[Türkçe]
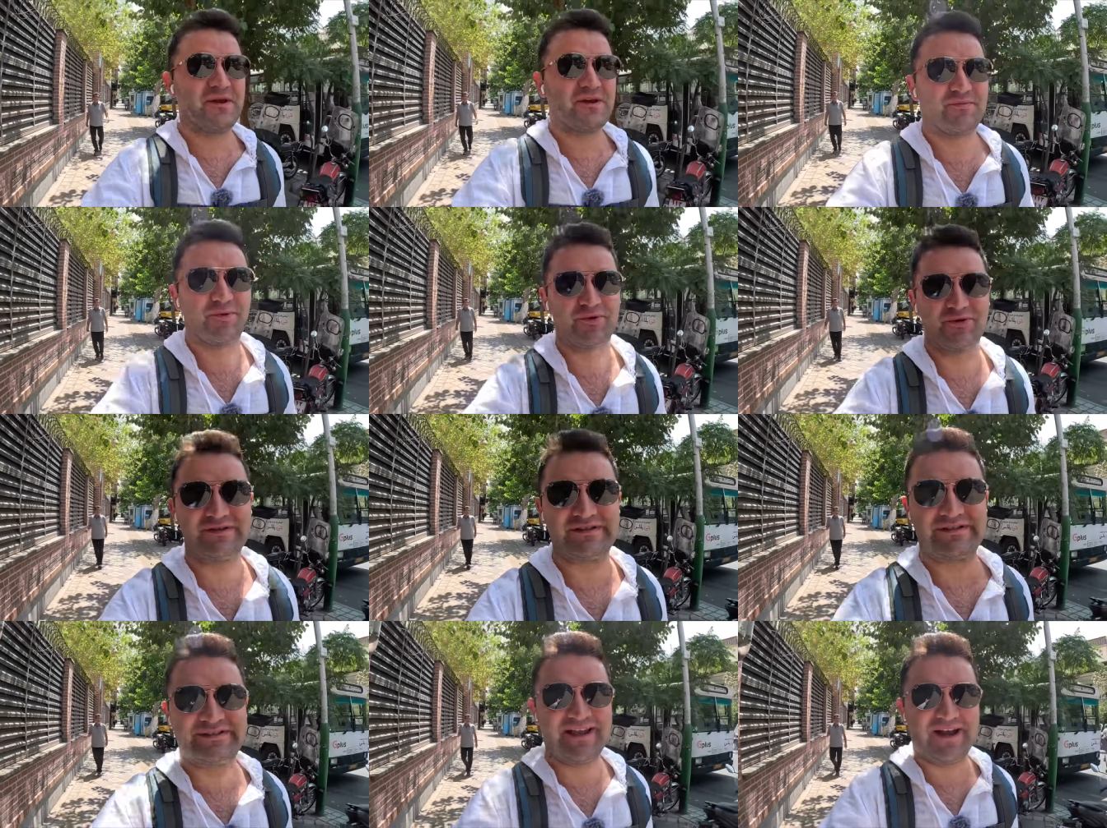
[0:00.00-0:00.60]
Bugün
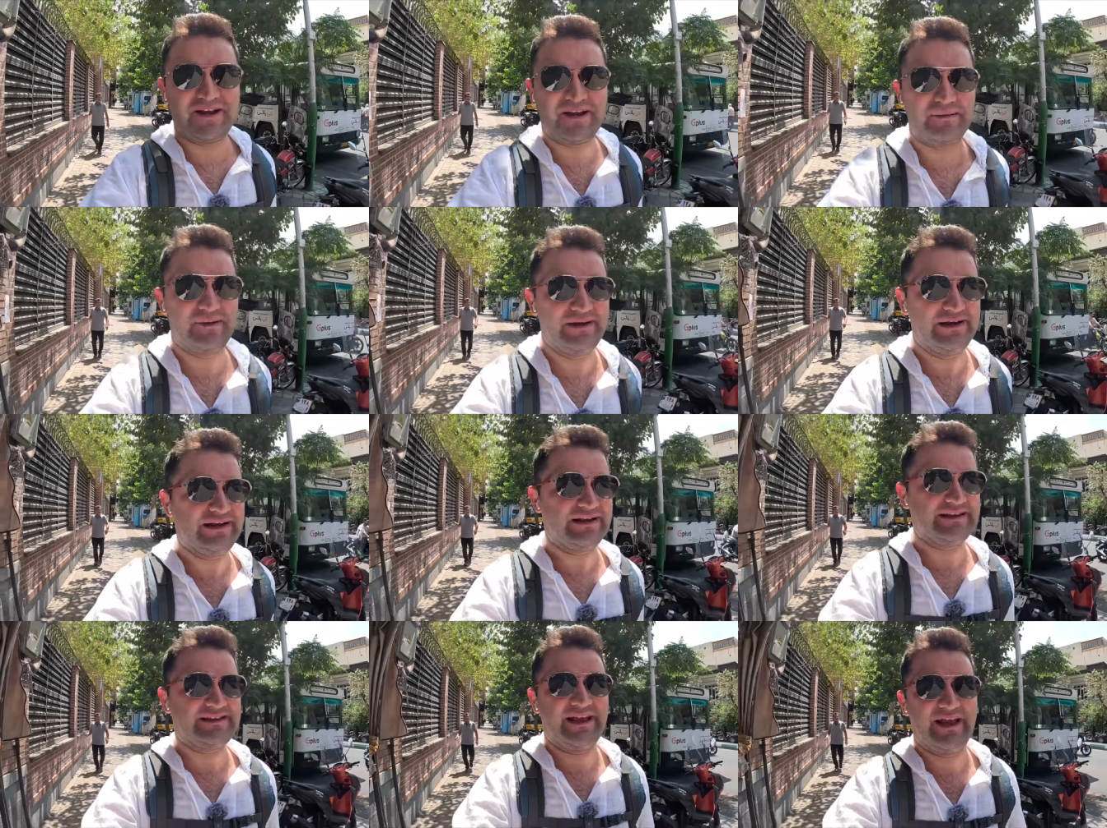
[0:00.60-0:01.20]
sizlerle
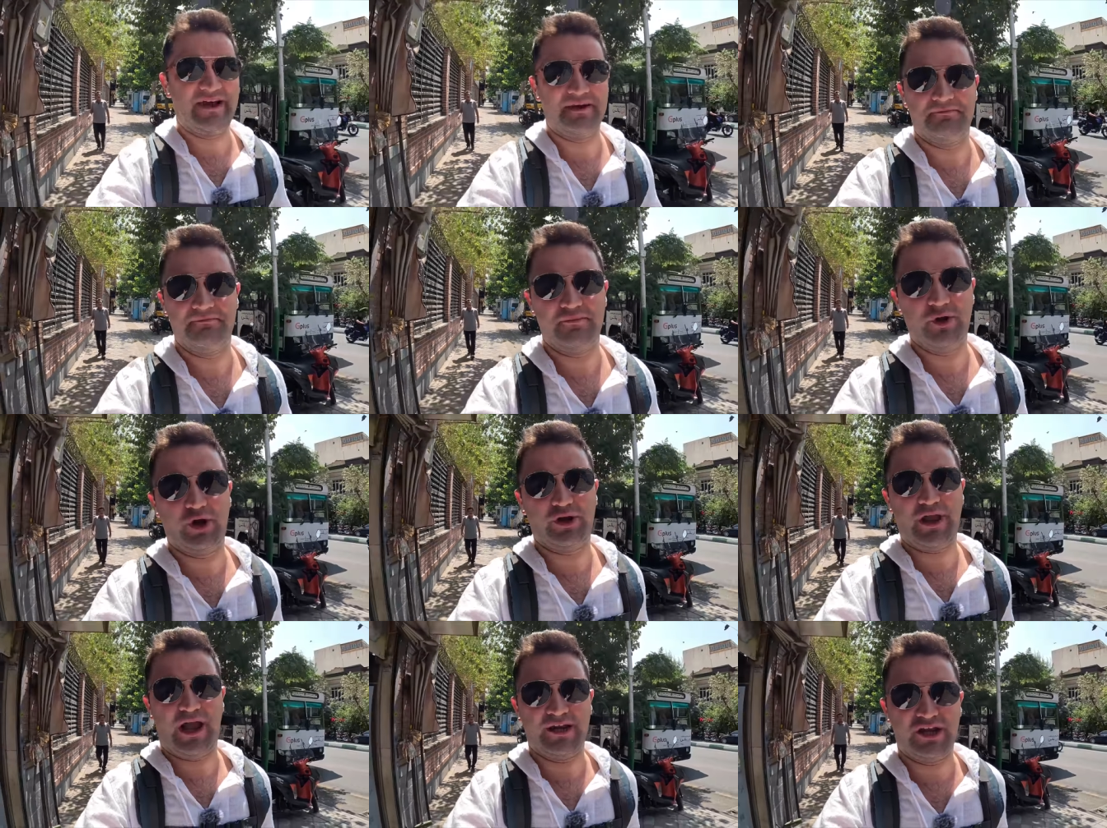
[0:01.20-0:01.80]
birlikte
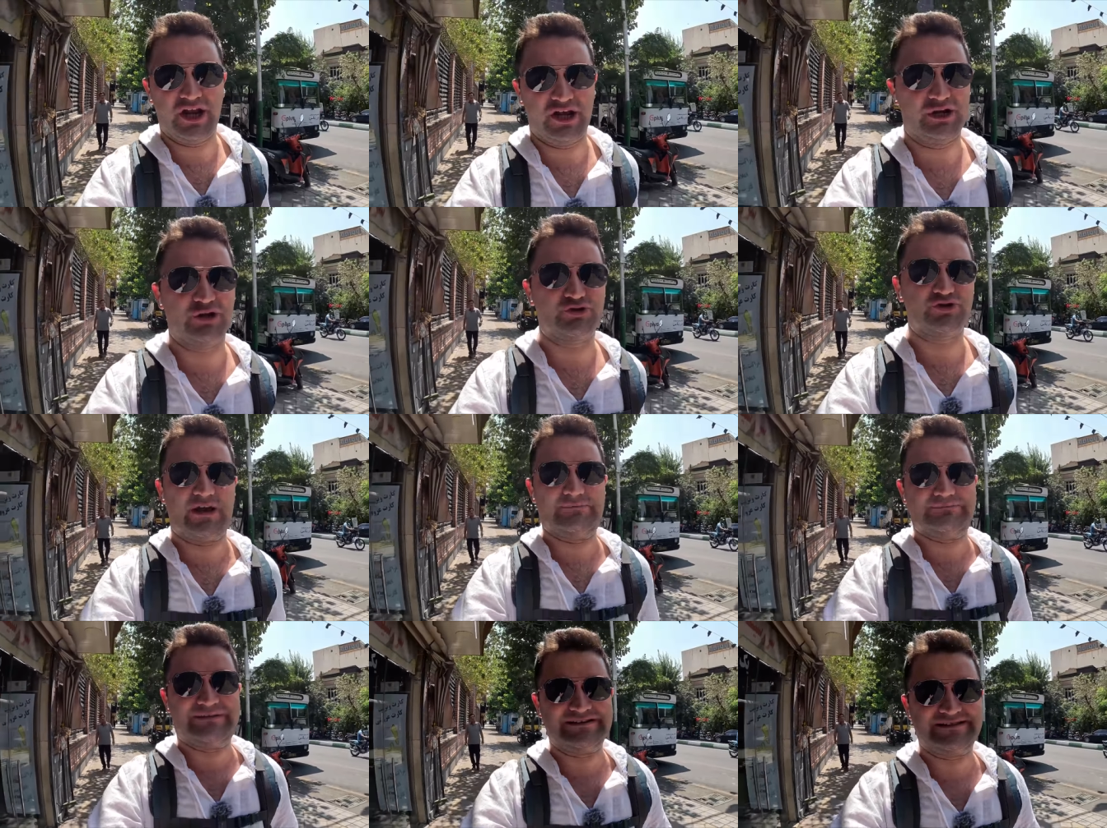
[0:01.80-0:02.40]
bölgenin en
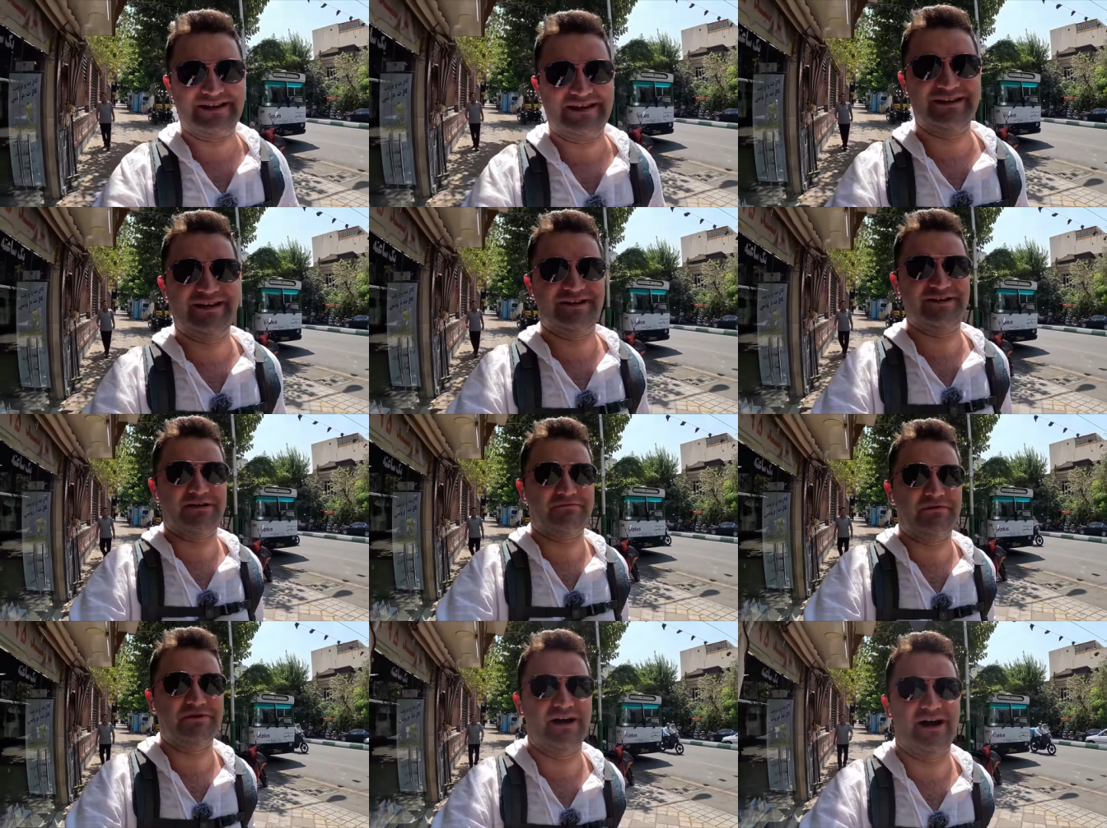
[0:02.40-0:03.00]
güzel
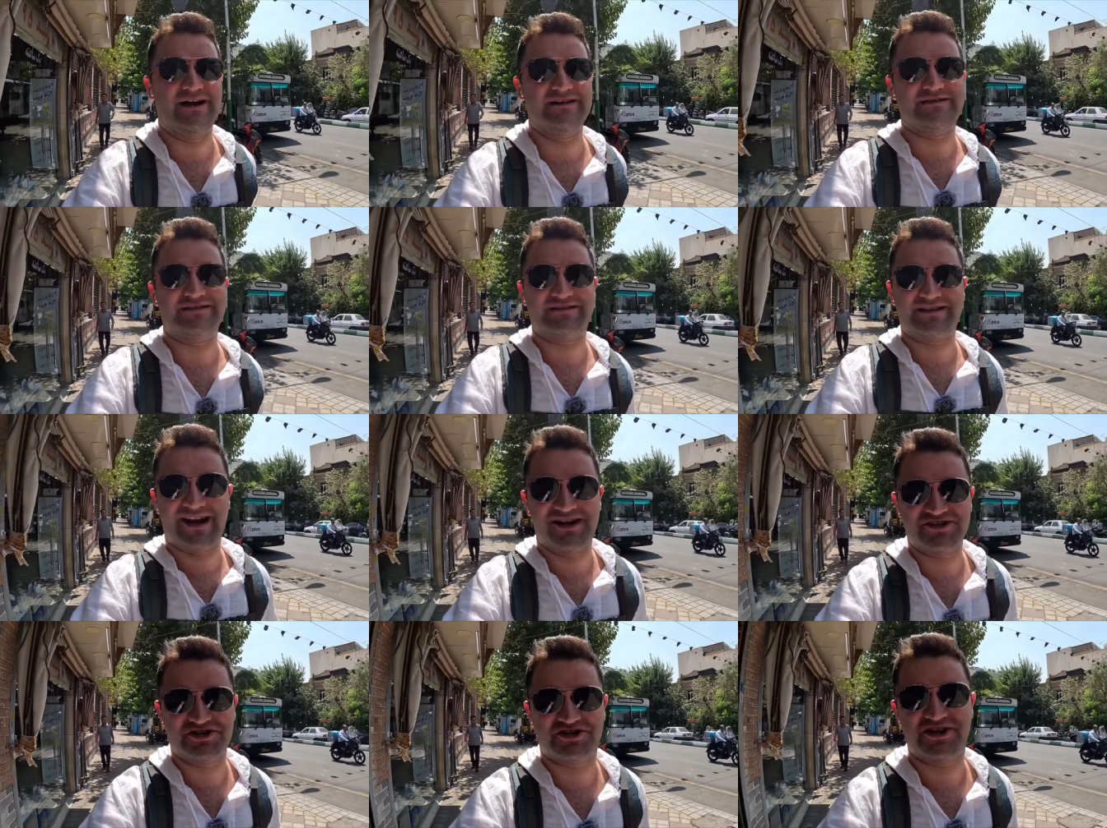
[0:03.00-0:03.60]
pazarlarından bir tanesi
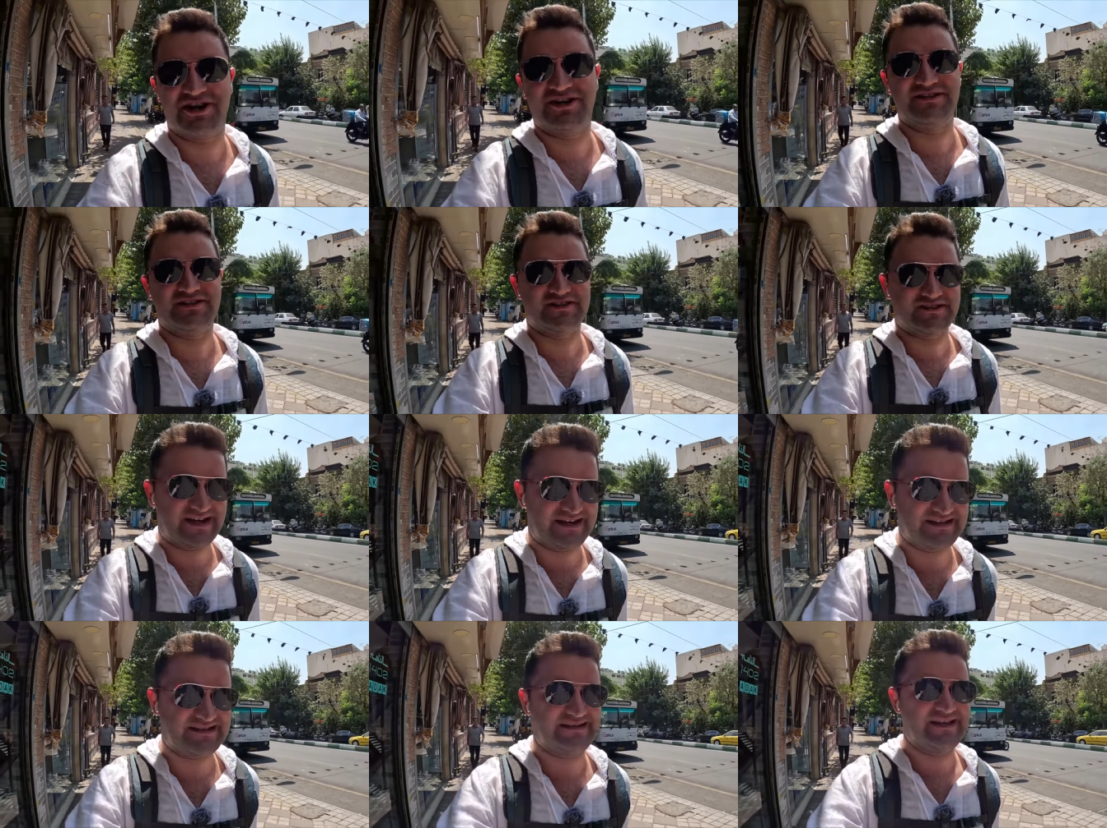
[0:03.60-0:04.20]
Taciş'e
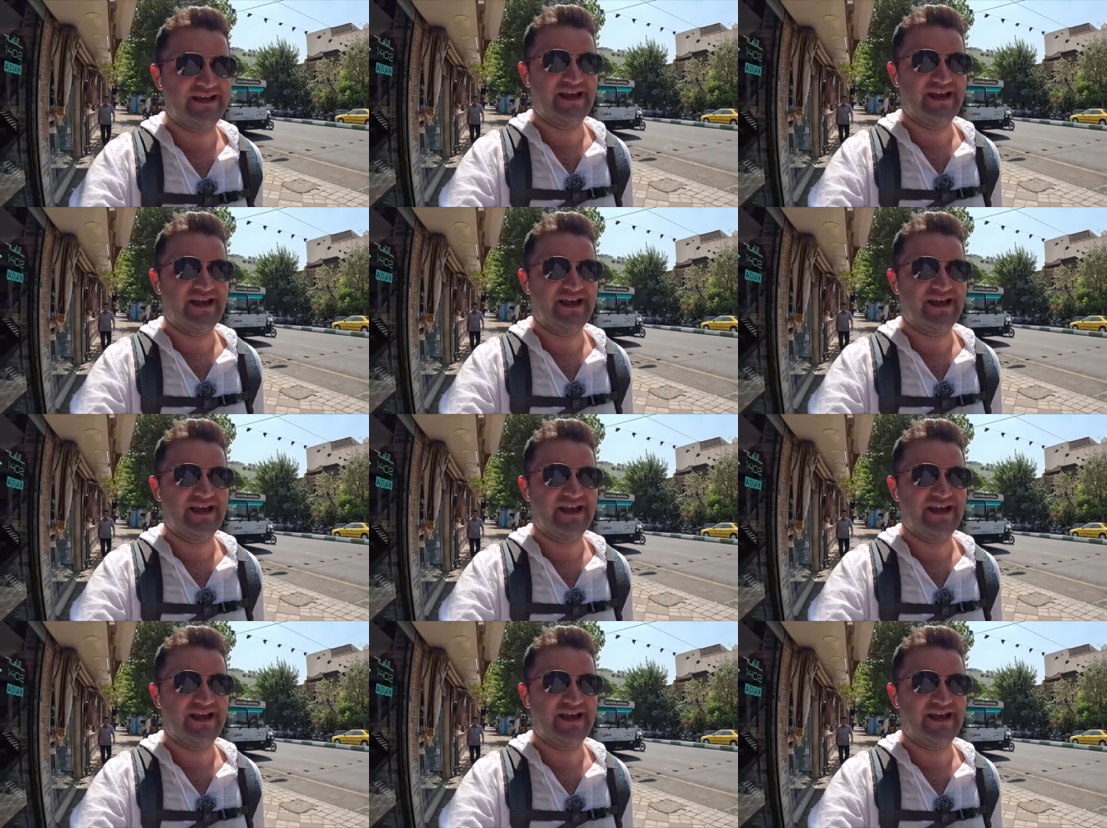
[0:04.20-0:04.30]
gideceğiz.